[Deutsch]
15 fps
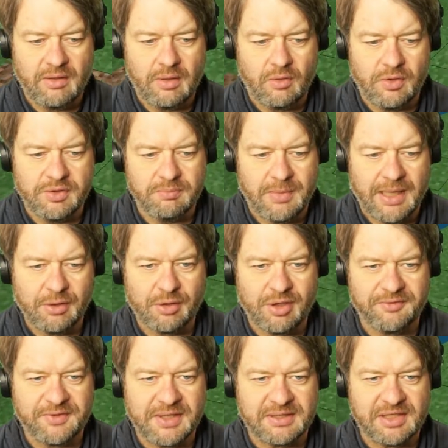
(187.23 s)
Und
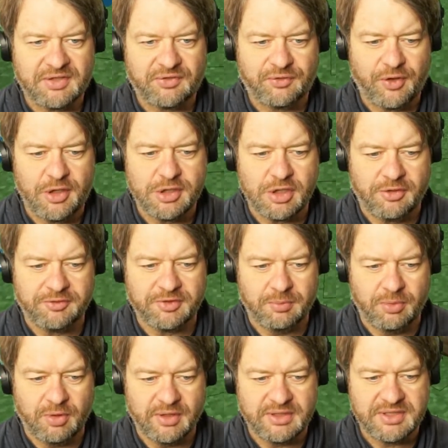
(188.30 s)
Minecraft hat das völlig
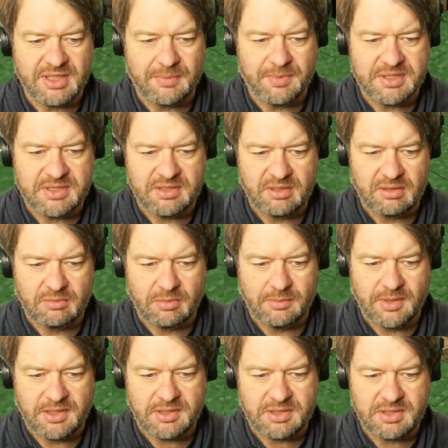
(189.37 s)
aufgebaut. Ich habe jetzt hier,
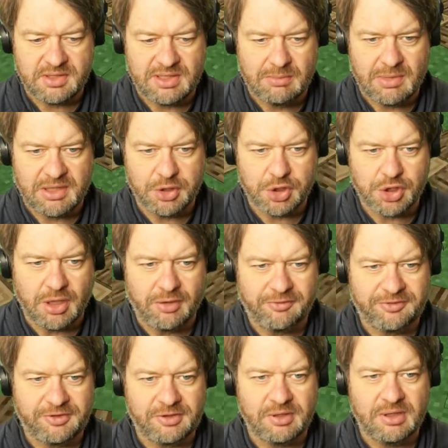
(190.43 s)
Moment, ich nehme mal die
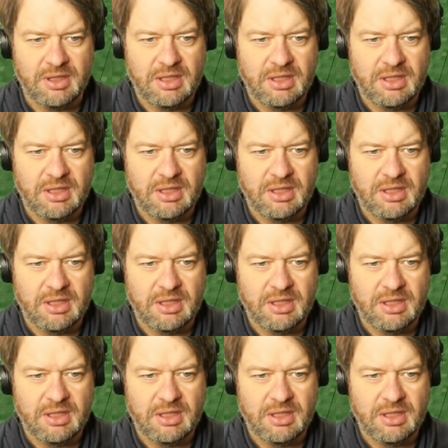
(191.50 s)
Schaufel.